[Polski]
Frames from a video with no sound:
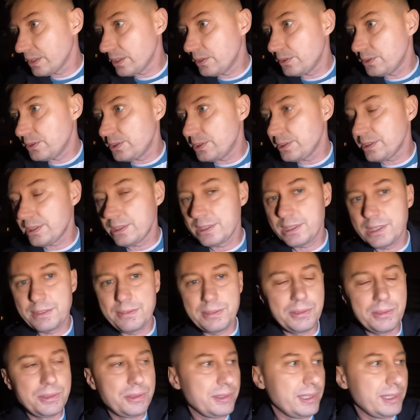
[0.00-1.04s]
Godzina, nie
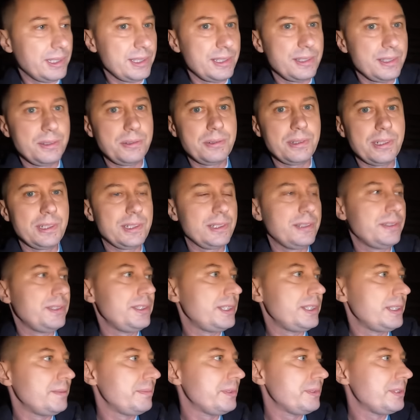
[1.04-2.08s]
wiem, która jest, która jest
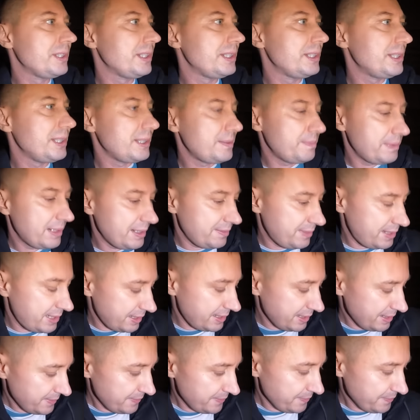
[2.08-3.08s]
godzina, poczekajcie, sprawdzę.